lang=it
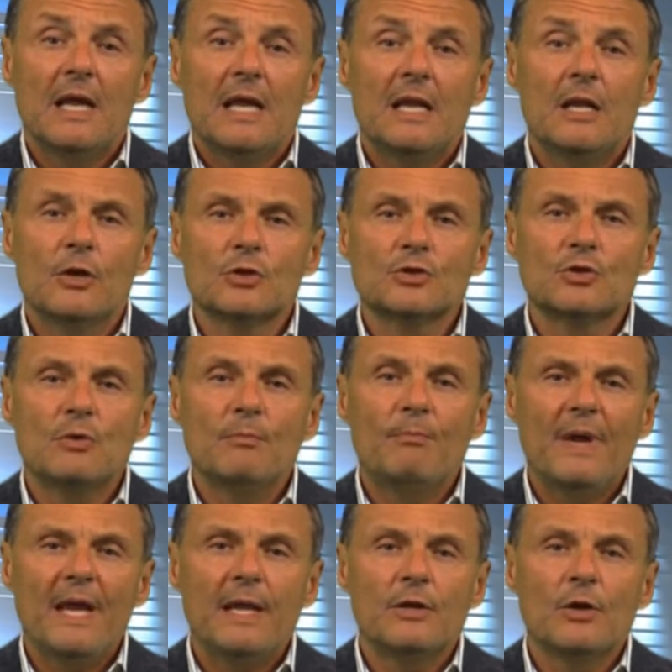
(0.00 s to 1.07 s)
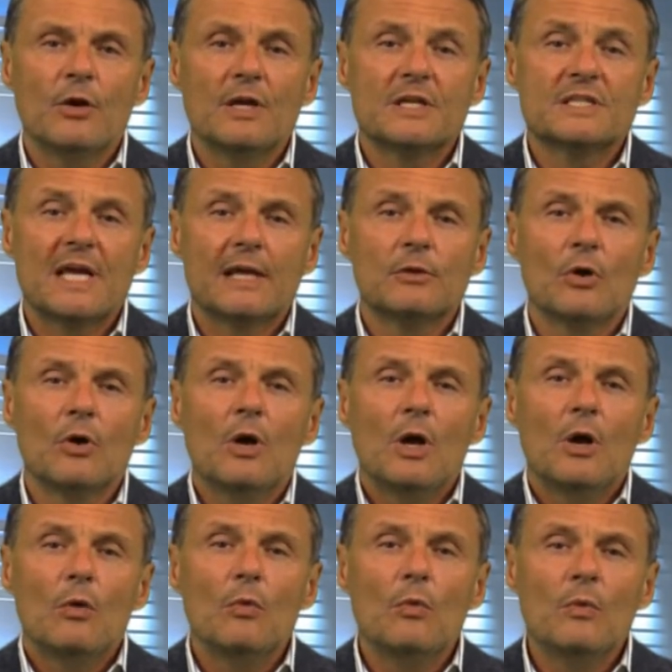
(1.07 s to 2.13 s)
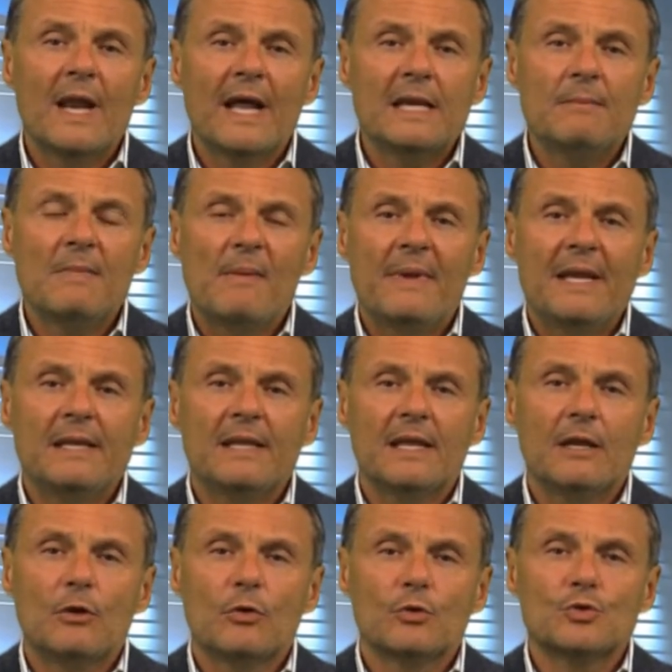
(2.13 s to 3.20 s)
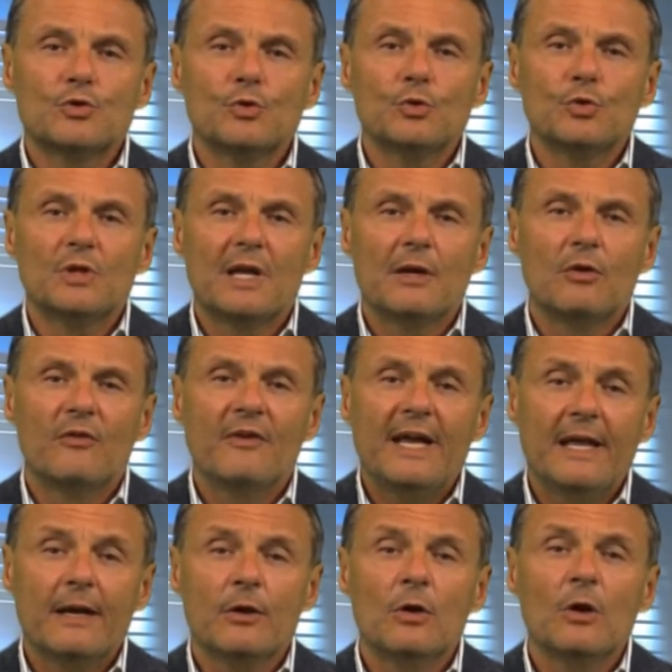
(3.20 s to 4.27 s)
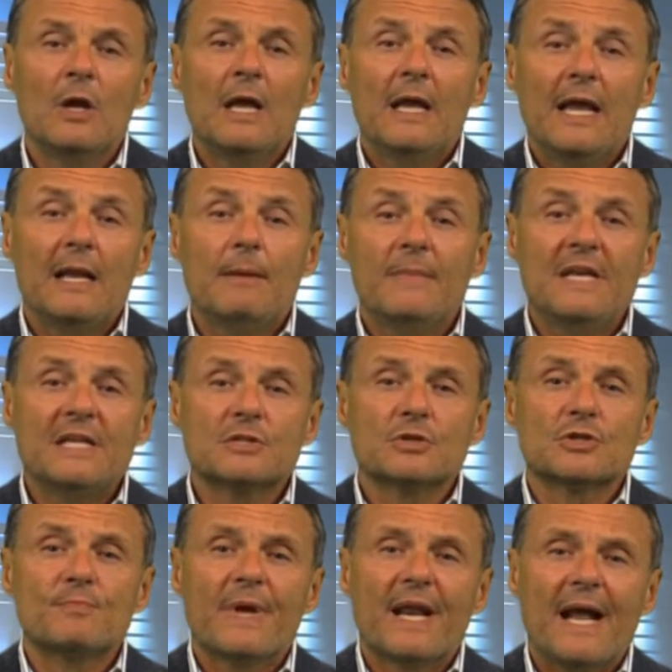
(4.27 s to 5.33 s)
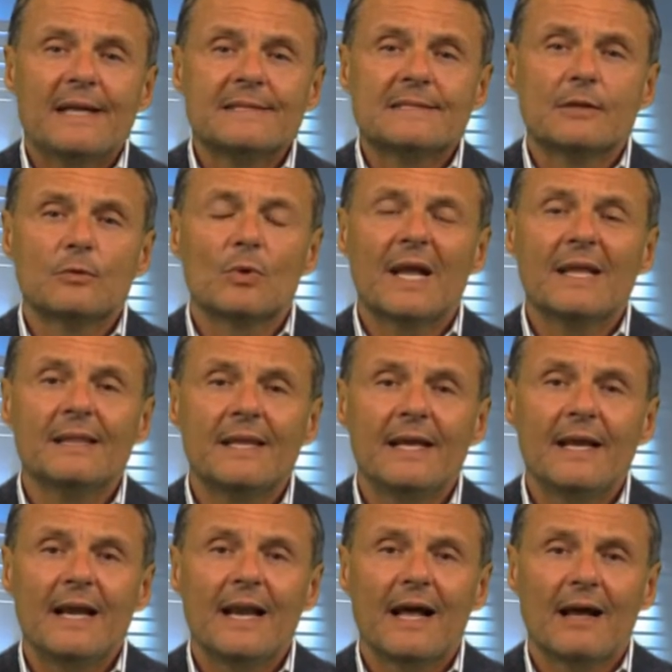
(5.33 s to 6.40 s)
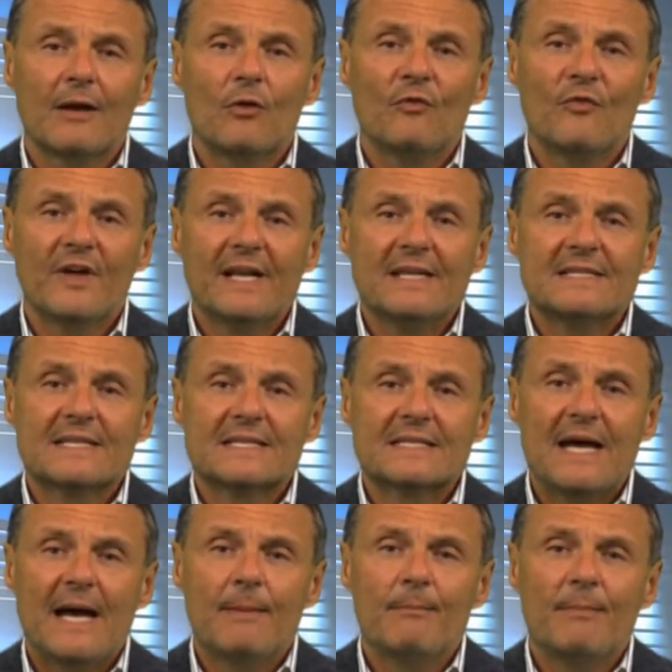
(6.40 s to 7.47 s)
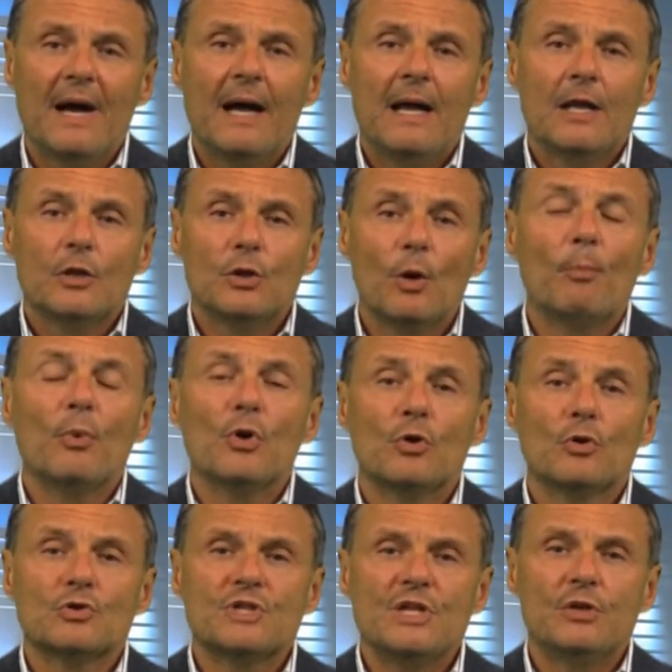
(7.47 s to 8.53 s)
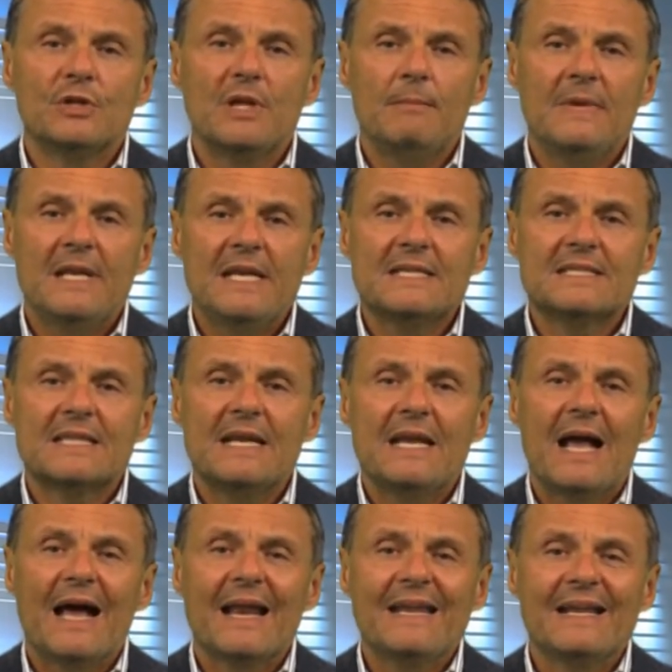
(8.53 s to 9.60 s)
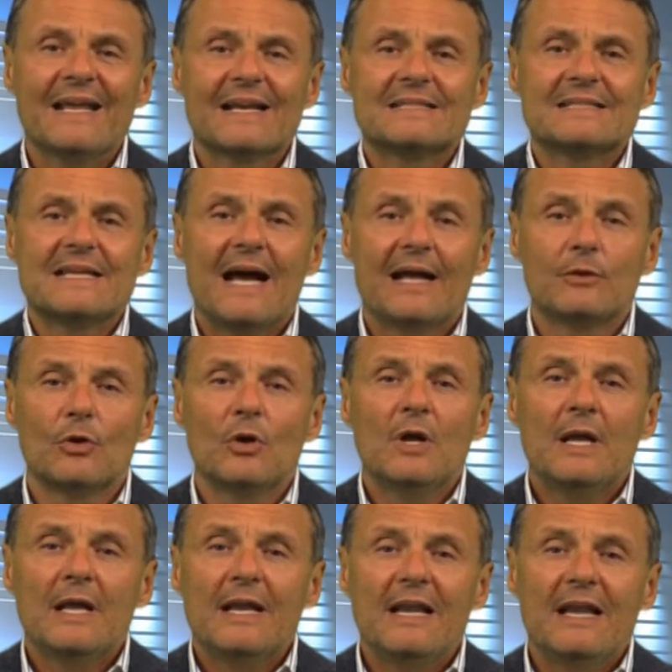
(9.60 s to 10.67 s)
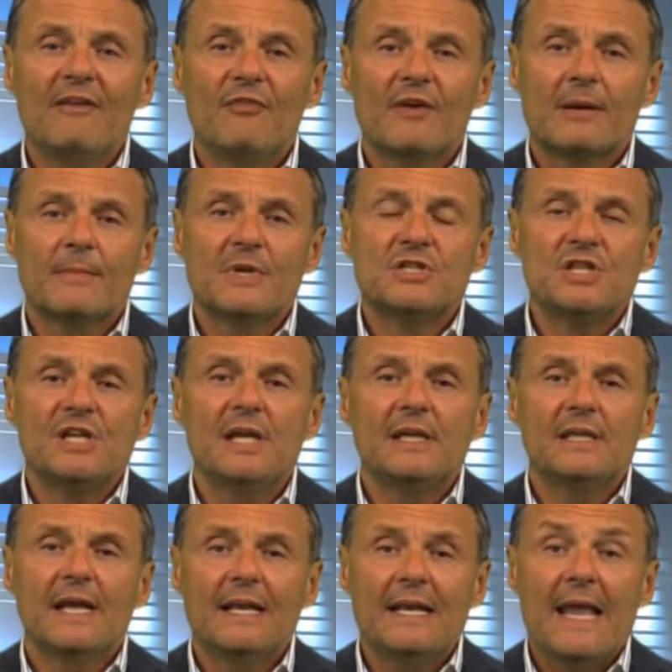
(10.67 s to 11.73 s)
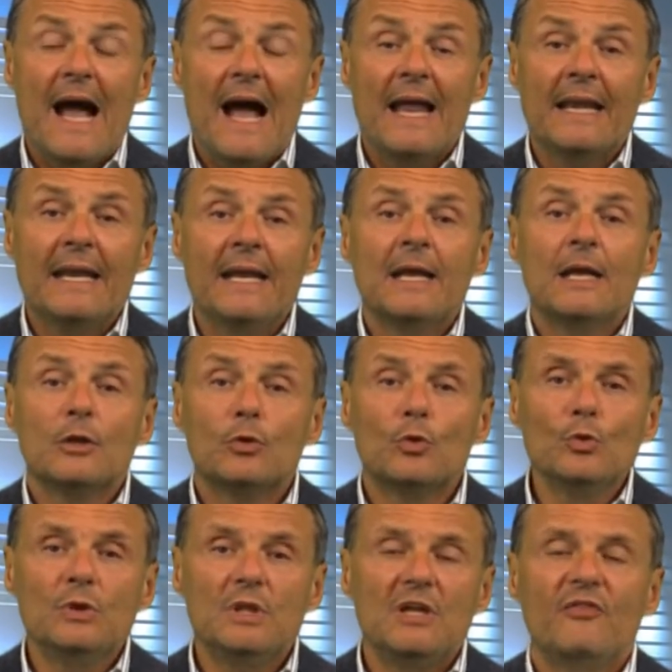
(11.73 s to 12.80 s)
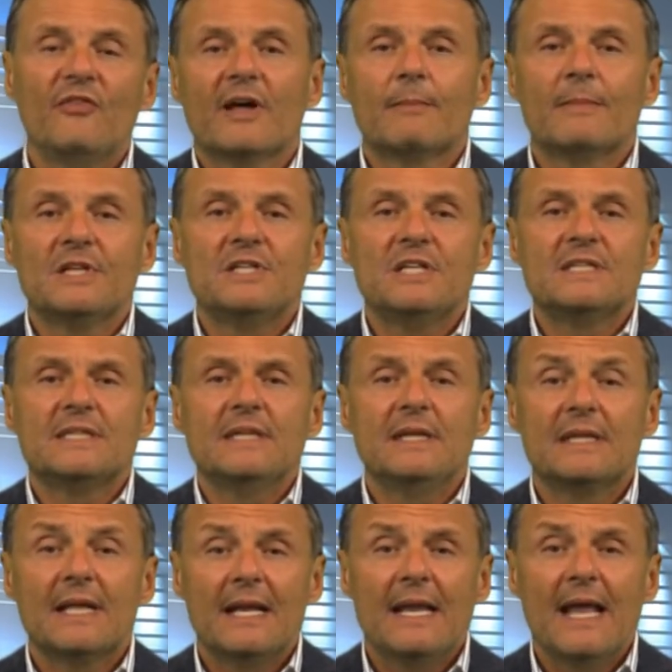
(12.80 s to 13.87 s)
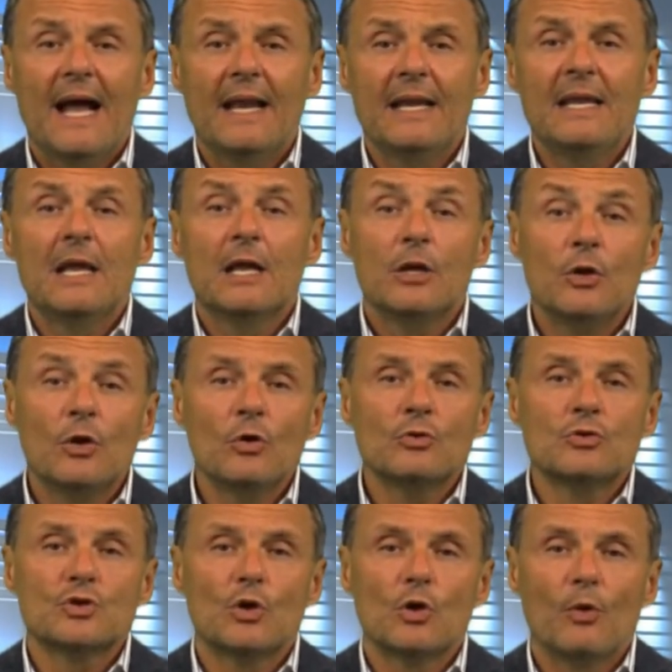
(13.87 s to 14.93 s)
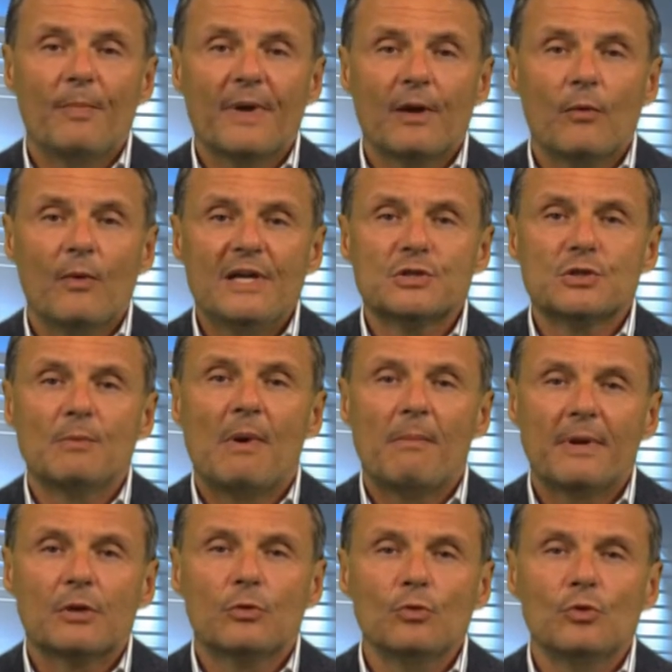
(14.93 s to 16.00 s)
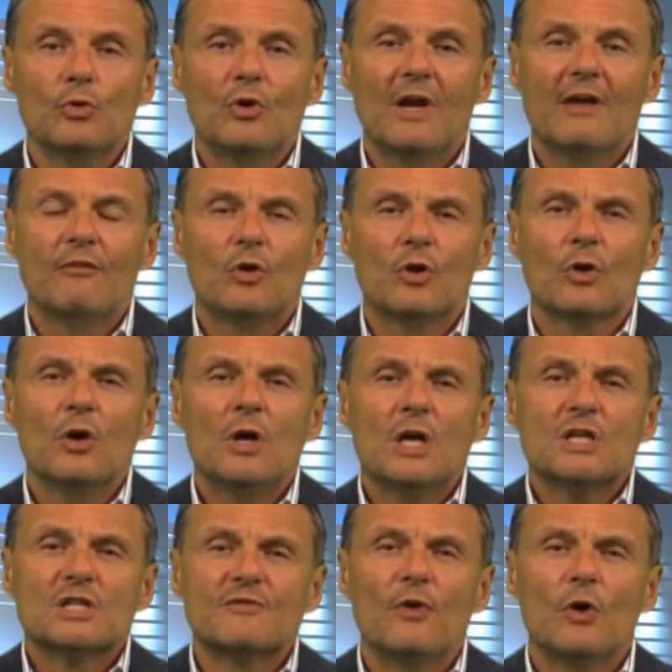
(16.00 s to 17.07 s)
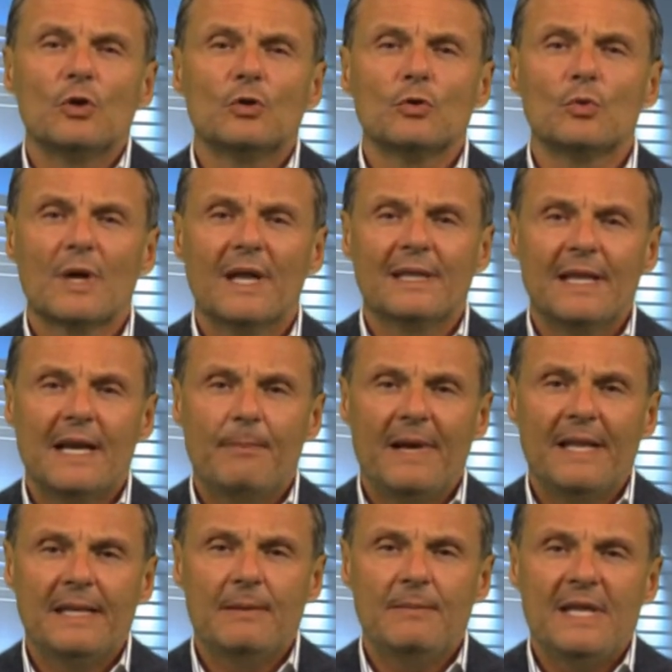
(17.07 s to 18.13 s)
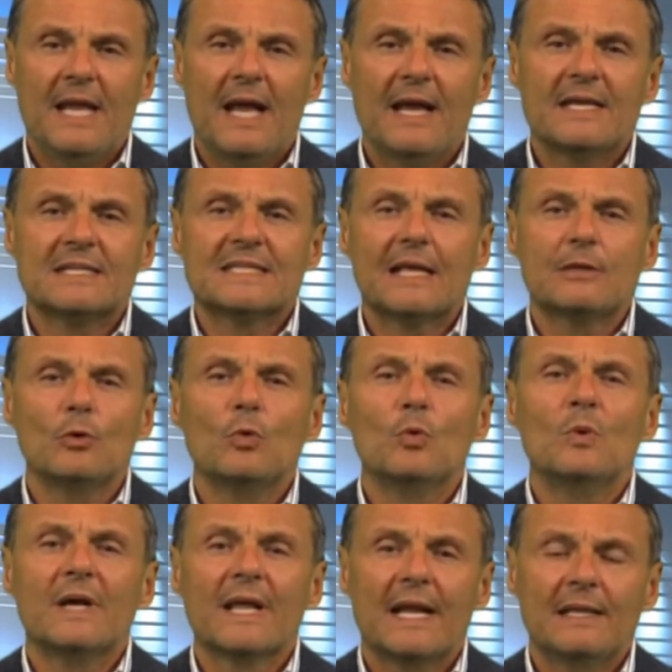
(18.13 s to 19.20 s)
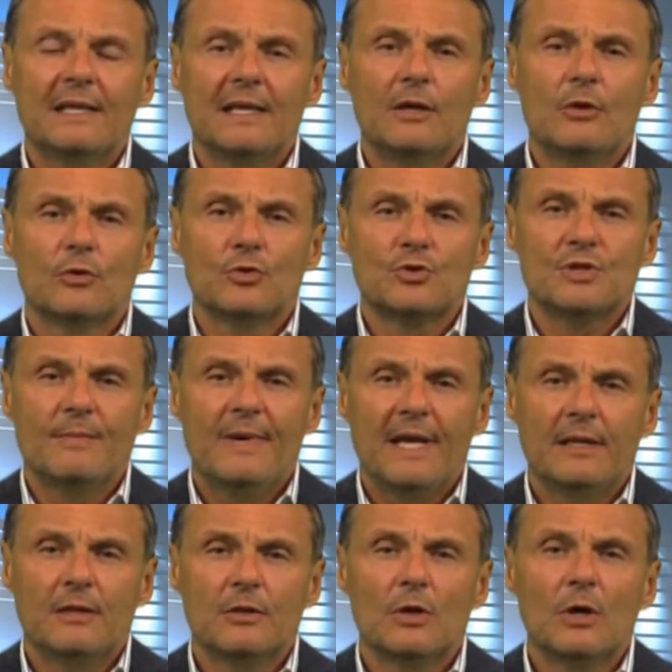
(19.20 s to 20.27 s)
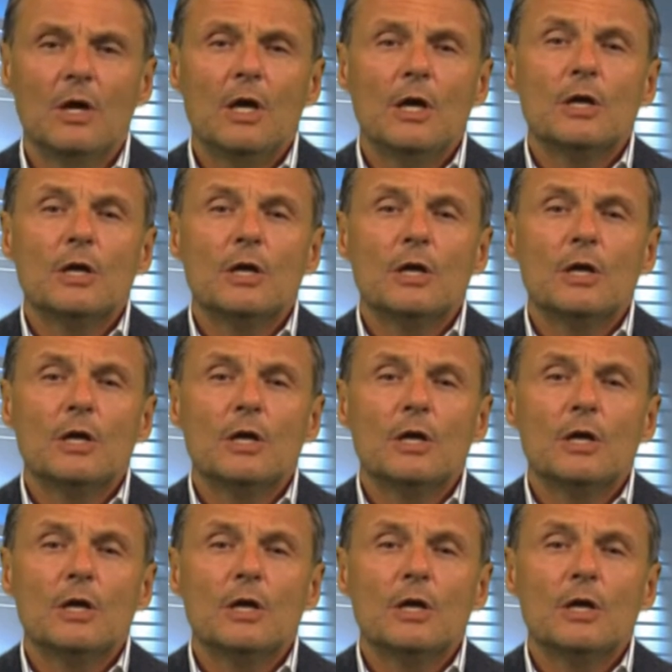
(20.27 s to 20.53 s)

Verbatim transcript: Il nostro impegno è stato unanimemente riconosciuto dal governo e il ministro Speranza durante la conferenza stampa dopo il Consiglio dei Ministri ha ringraziato le farmacie italiane, tutti i farmacisti italiani, non solo per questo ma per tutto il lavoro svolto durante la pandemia. È stato un grande riconoscimento.